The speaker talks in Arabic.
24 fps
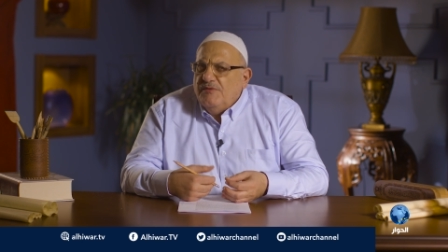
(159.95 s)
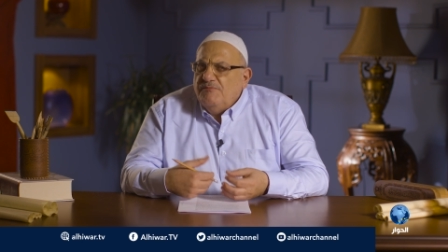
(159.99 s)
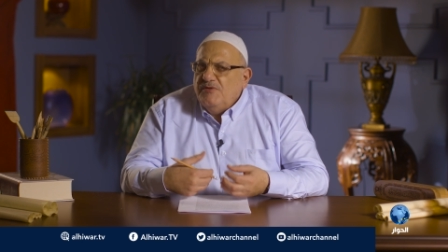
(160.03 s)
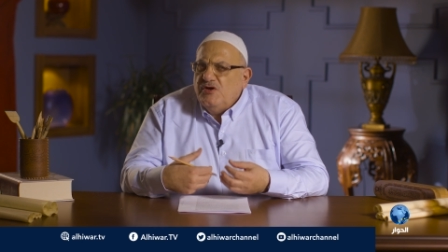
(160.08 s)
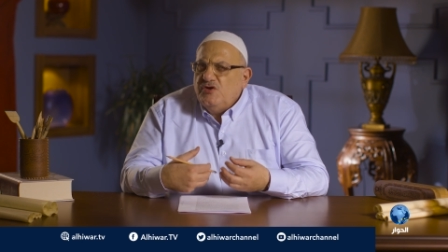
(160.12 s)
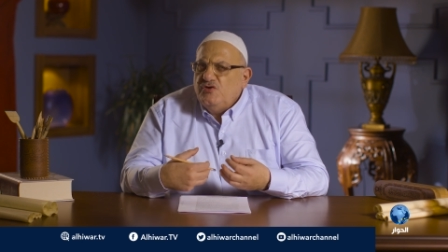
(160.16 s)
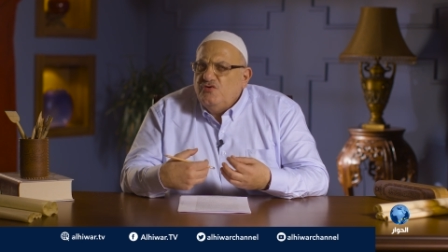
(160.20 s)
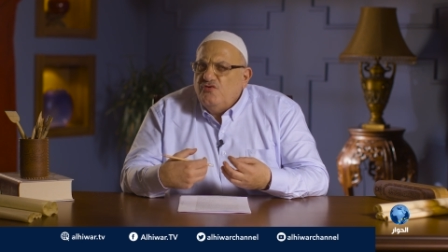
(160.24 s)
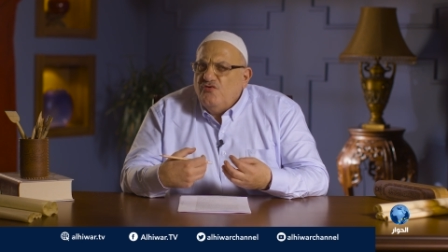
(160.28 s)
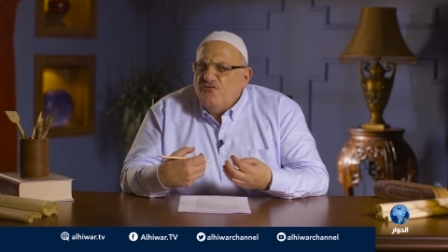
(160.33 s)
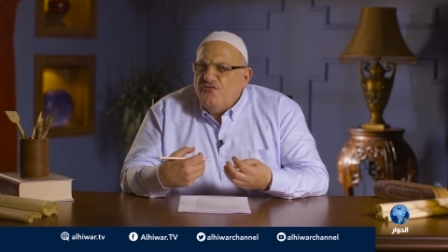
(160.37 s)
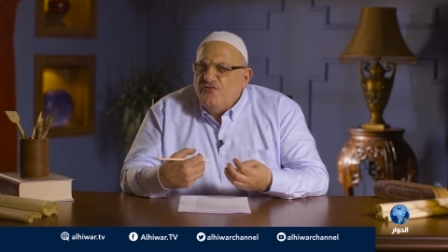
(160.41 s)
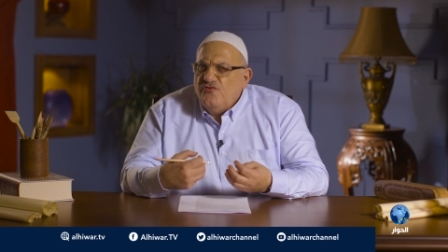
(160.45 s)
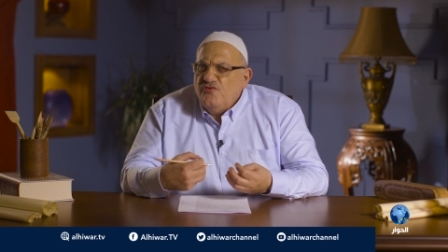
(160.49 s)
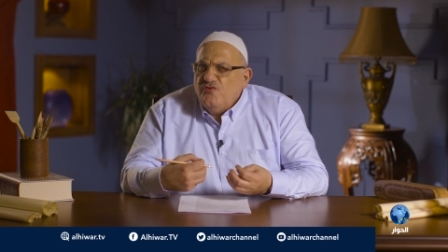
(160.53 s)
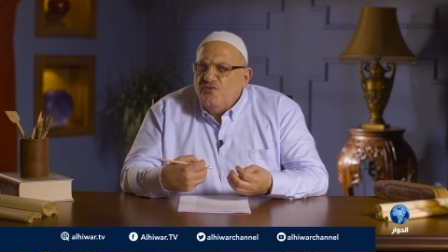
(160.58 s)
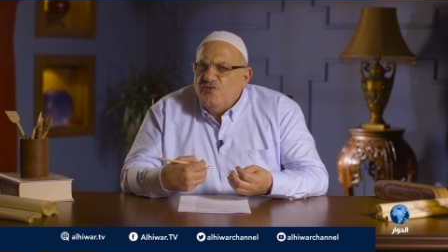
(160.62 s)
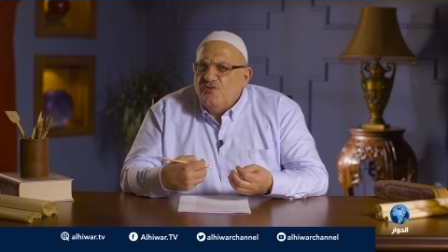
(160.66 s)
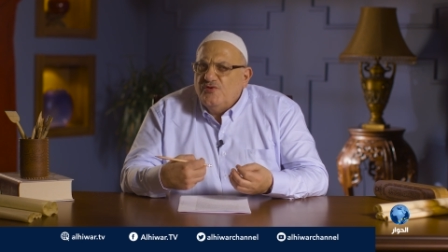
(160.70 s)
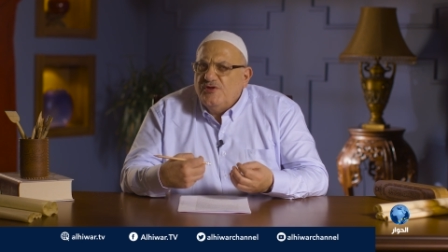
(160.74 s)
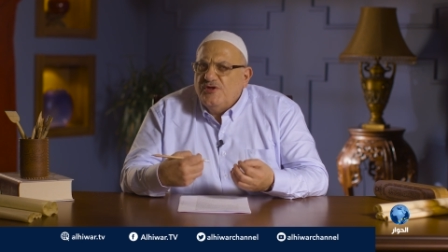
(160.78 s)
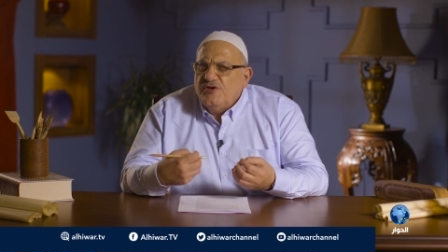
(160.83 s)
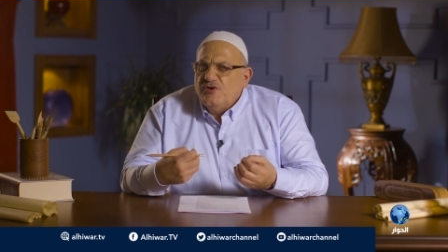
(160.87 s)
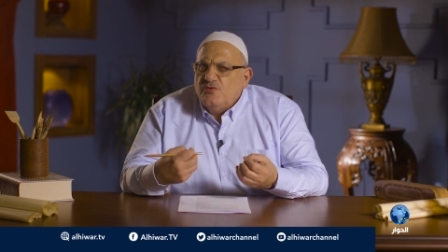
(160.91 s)
من
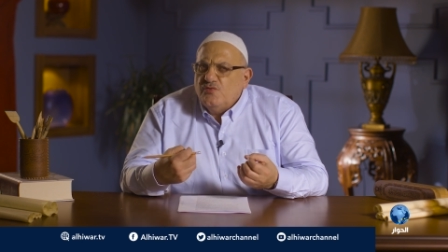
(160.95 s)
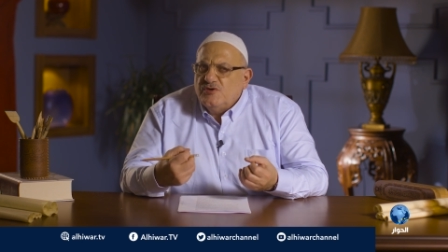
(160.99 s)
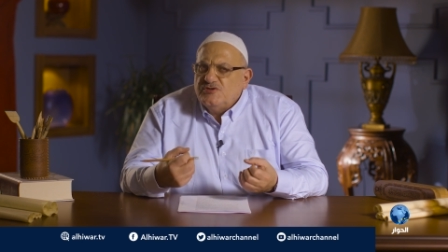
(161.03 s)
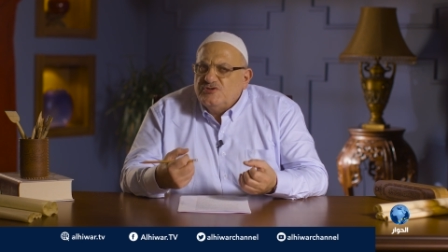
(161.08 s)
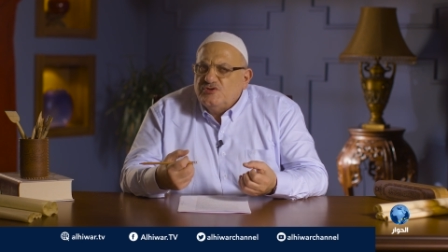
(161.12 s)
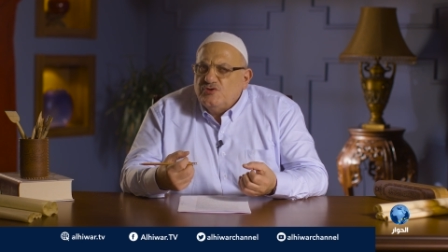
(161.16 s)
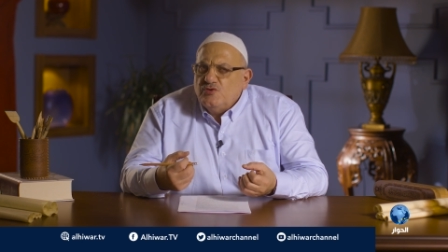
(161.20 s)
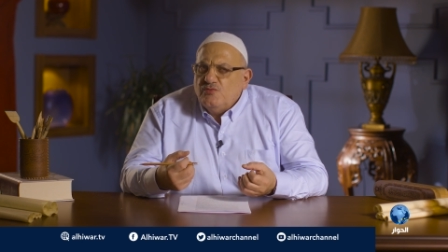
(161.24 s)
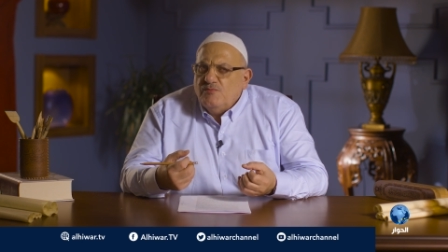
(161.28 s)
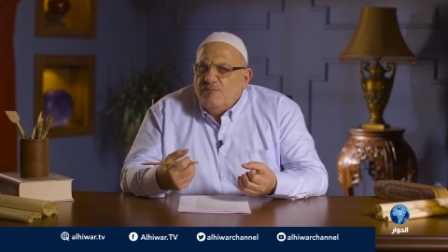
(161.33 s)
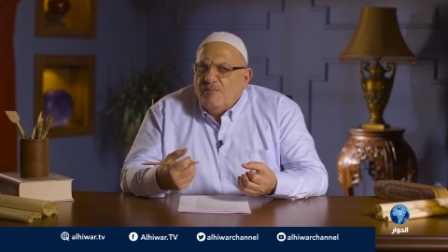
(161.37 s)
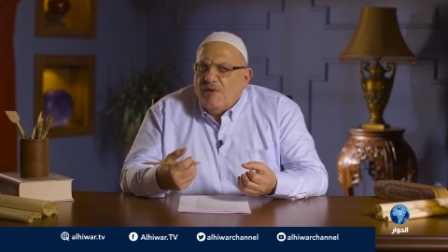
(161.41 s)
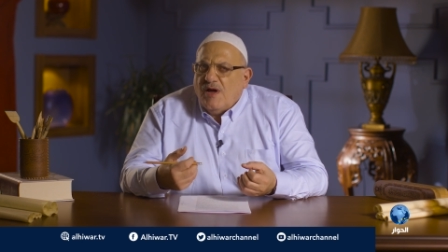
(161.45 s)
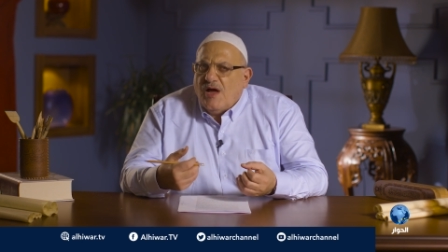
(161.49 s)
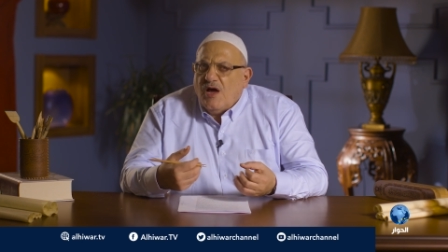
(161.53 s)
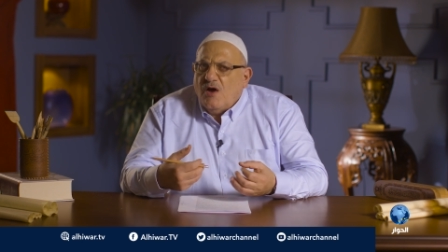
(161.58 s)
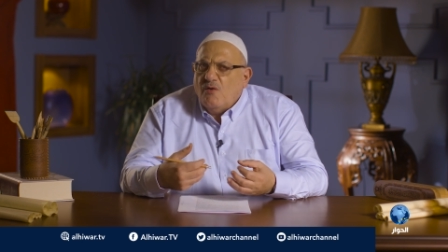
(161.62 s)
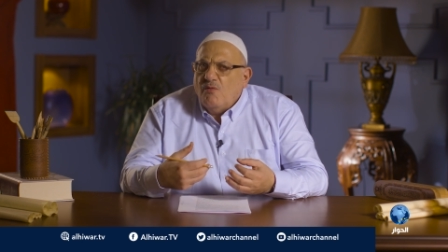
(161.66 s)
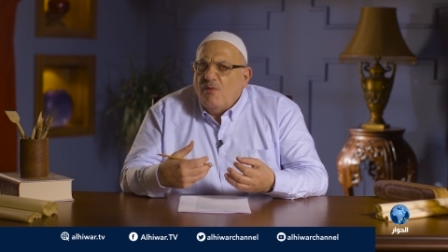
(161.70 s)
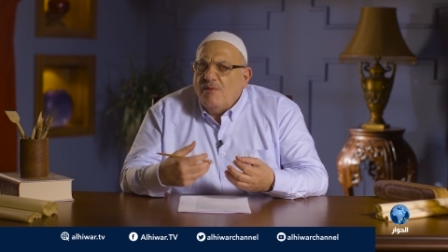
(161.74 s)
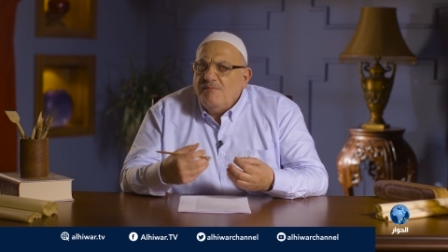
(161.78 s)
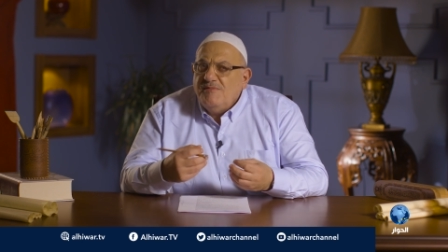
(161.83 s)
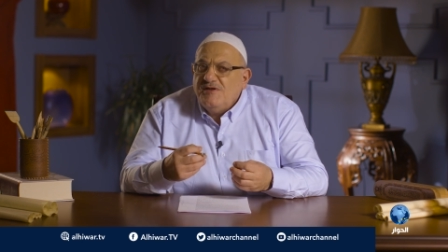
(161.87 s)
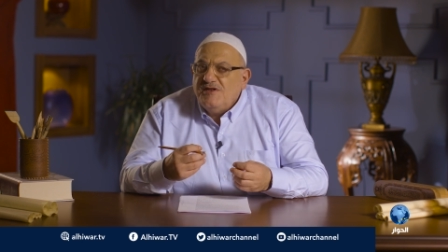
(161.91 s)
نفوذ
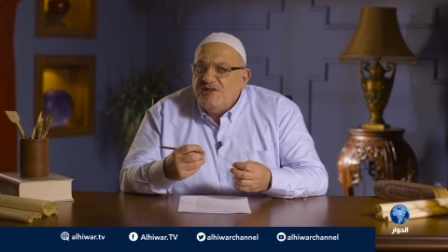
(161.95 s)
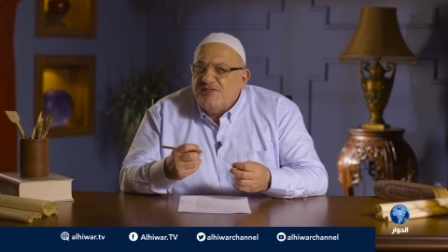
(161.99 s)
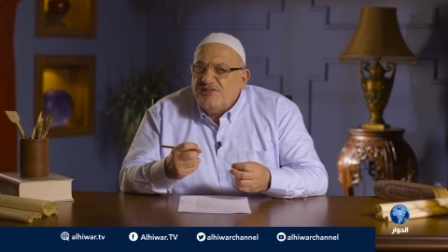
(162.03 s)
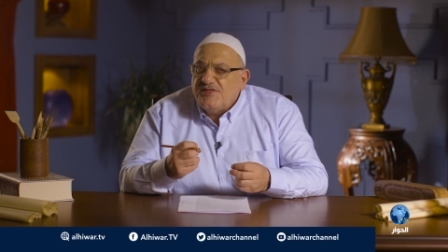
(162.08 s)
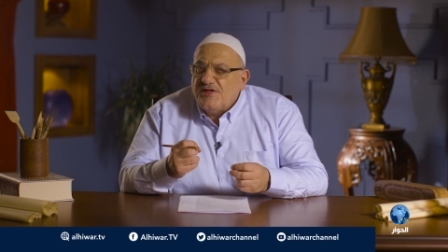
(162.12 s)
وسمعه ومن